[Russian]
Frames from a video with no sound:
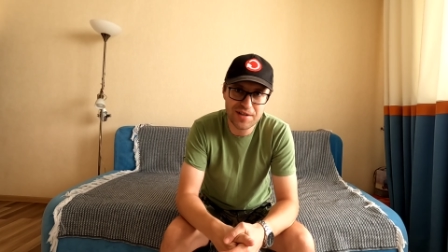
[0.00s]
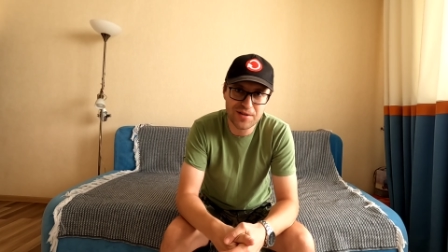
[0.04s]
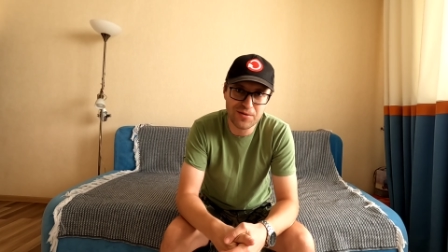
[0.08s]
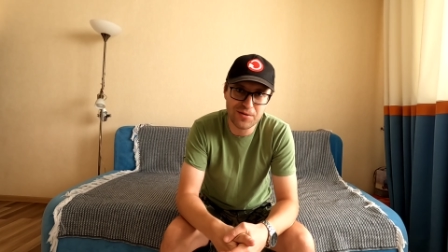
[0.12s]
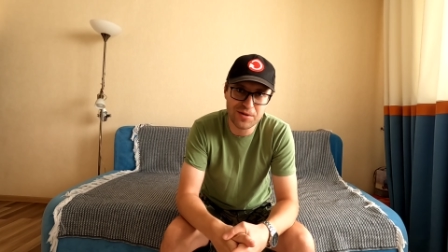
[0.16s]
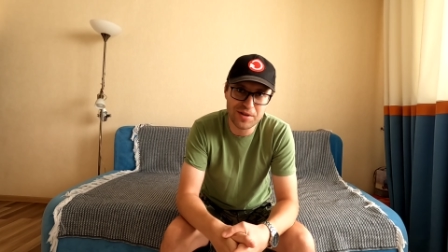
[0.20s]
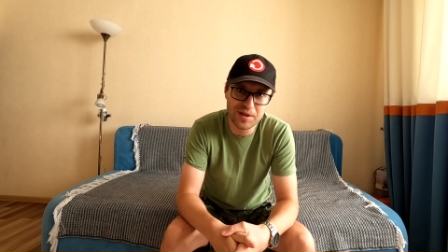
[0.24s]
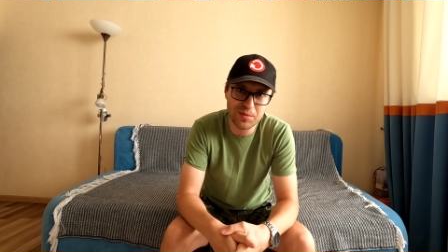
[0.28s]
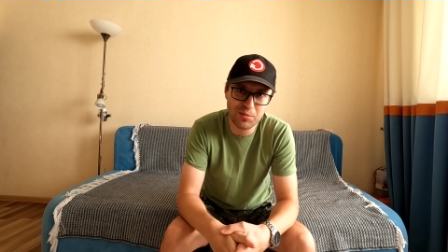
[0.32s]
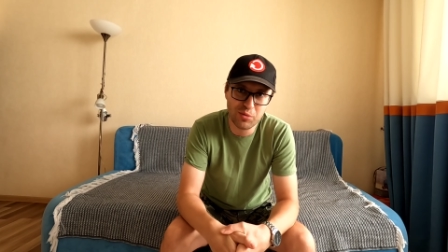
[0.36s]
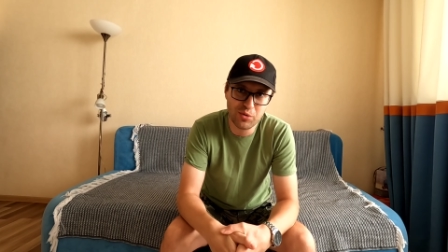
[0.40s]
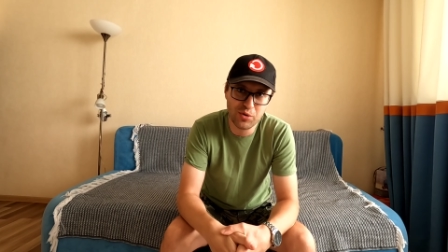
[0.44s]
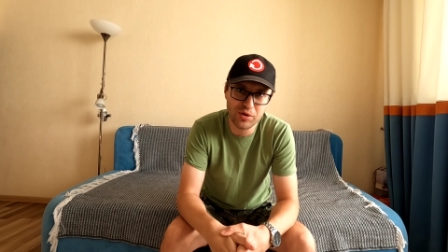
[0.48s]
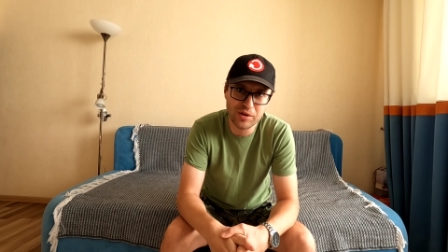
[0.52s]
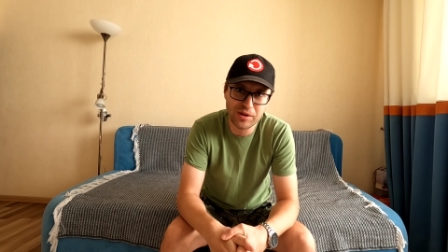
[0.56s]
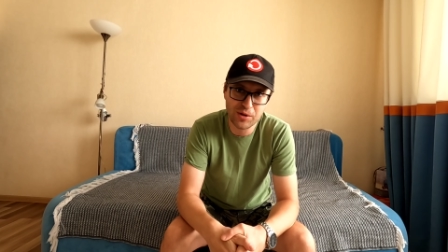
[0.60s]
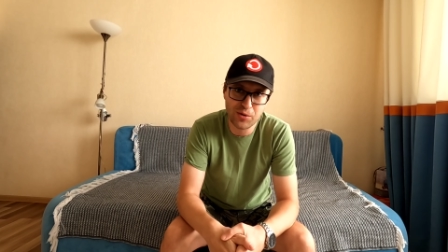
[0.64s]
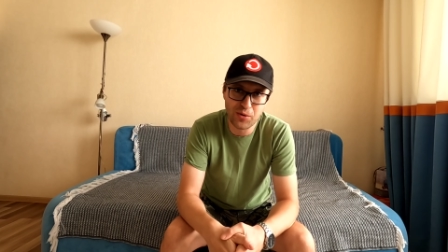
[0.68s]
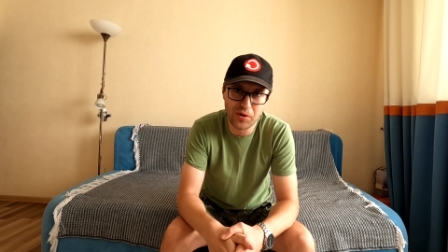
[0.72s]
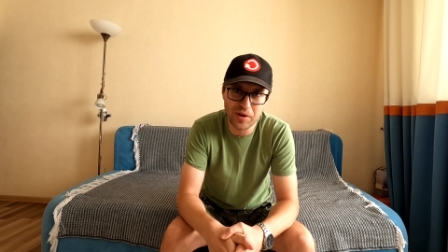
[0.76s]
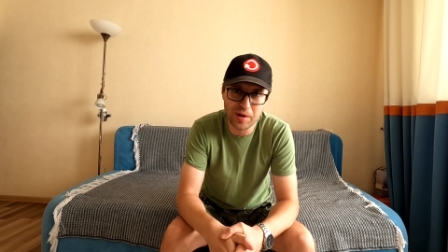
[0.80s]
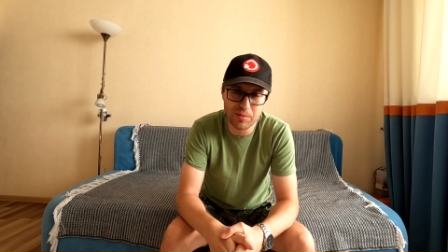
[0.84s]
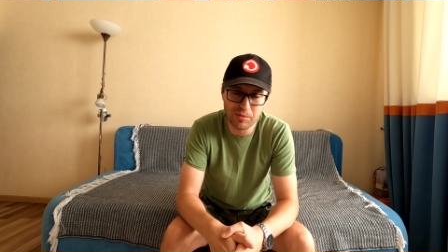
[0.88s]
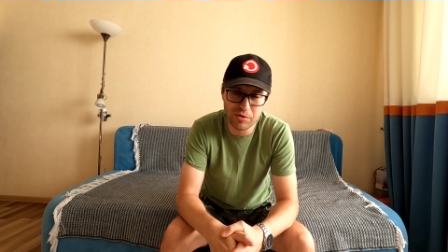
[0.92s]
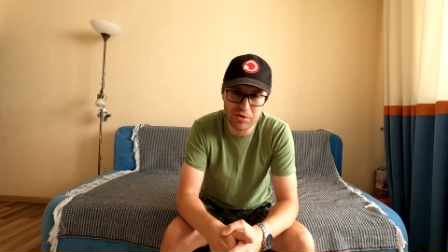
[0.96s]
Сегодня будет
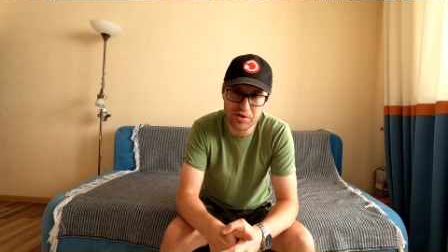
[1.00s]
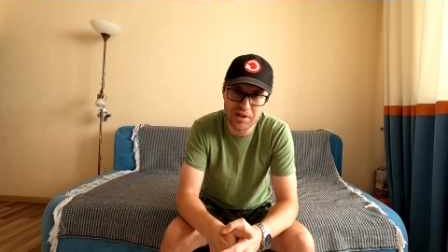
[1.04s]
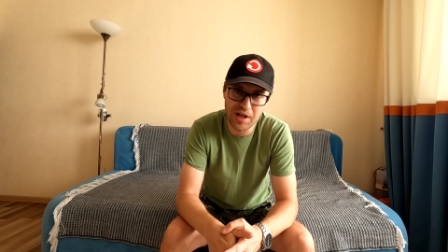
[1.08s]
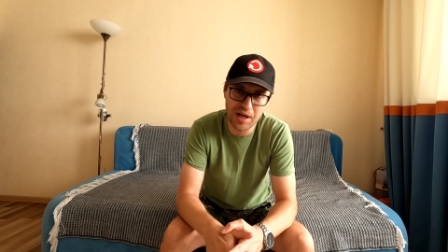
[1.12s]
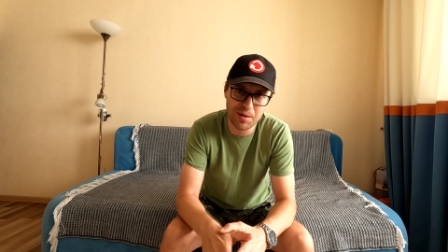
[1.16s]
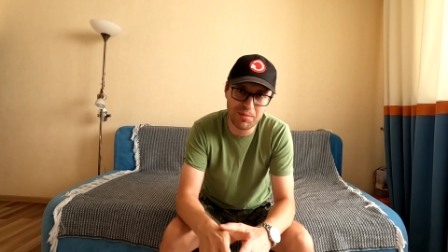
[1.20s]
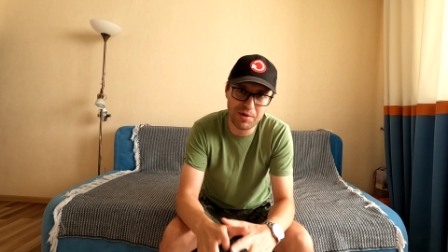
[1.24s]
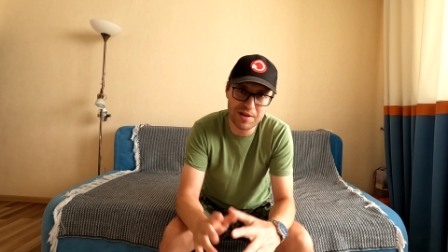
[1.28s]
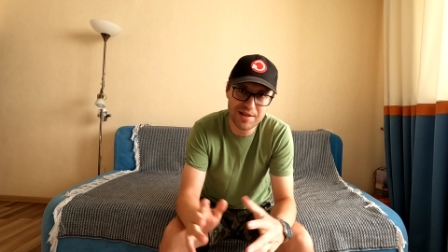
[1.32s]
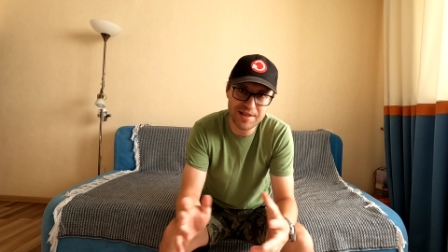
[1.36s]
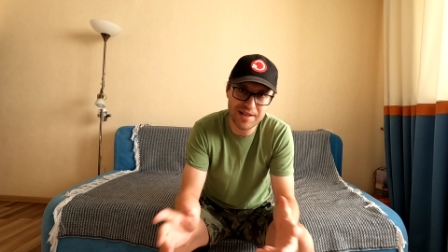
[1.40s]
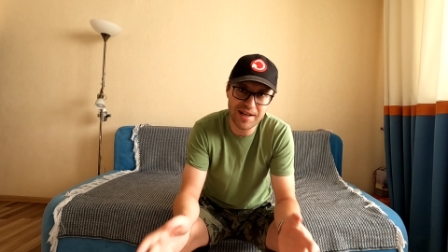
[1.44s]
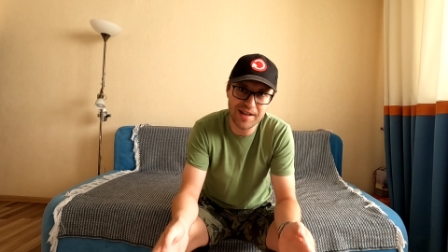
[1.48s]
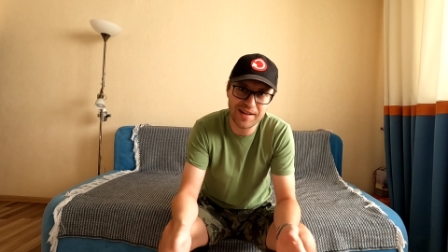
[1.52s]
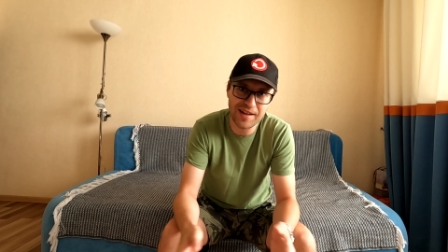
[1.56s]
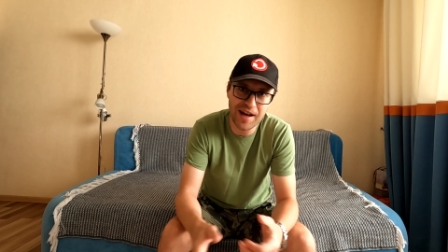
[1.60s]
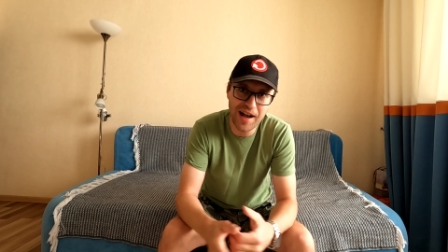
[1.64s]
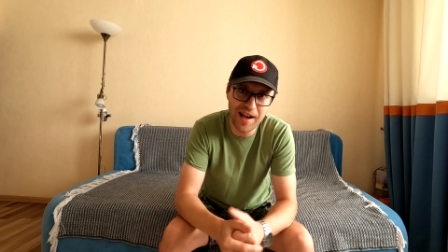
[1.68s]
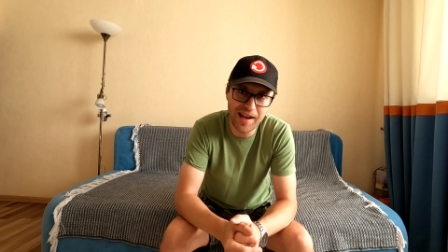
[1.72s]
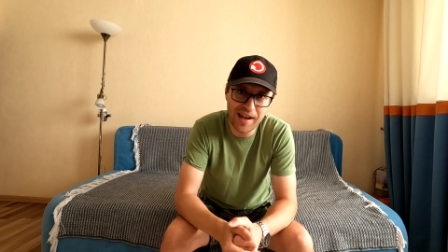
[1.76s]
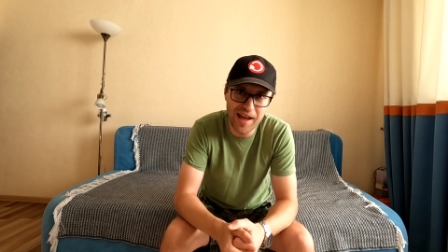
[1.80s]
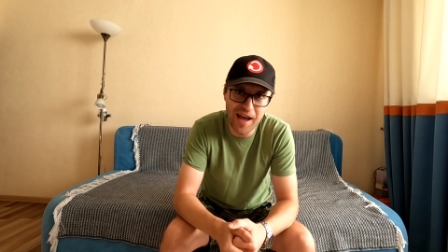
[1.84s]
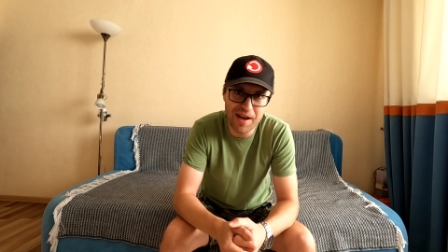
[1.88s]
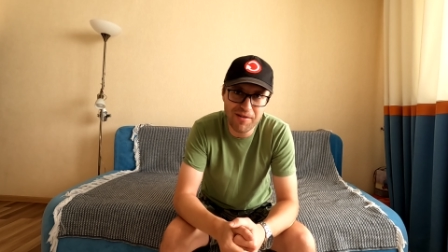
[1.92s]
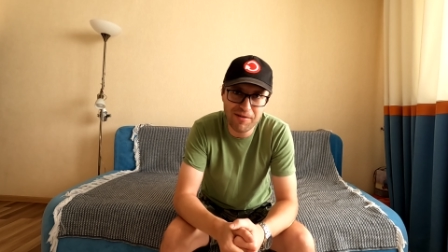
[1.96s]
такое немножко
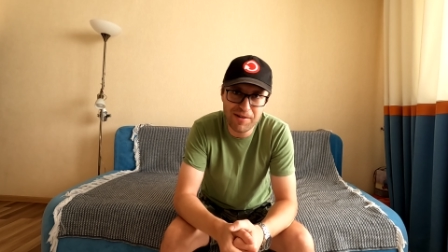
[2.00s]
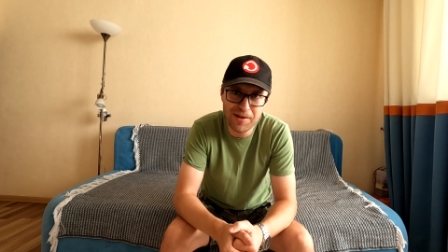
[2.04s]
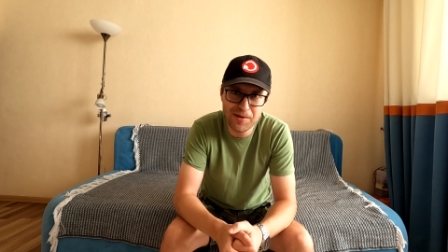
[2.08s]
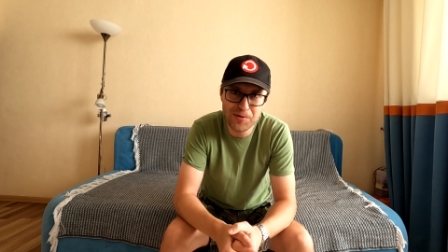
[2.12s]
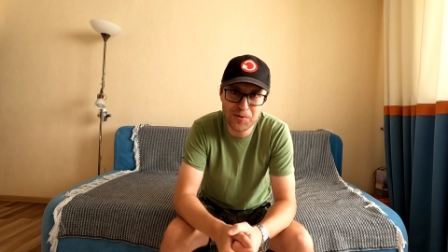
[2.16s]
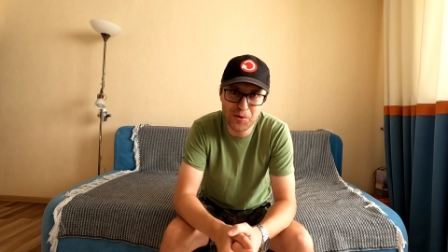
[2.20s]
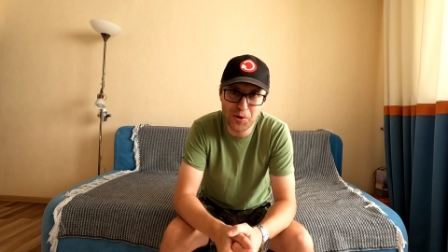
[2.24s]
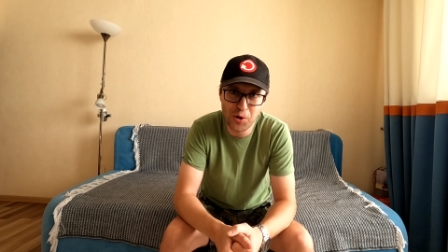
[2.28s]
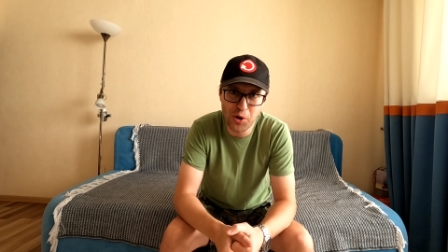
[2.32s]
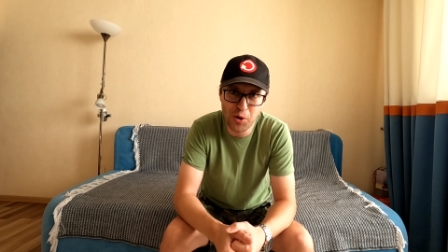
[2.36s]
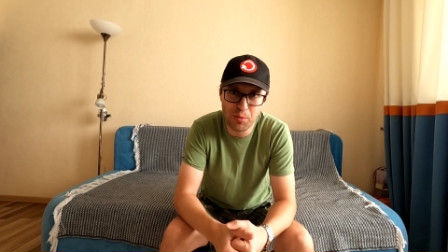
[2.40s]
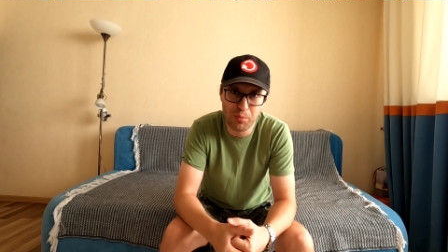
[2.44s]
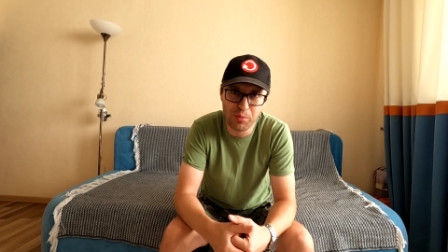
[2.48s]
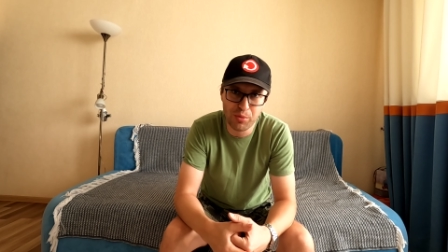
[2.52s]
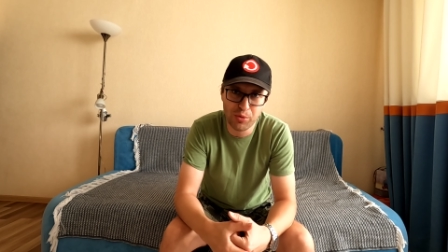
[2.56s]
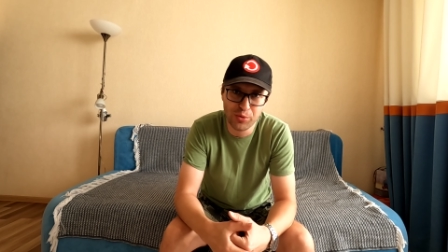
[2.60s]
эмоциональное видео.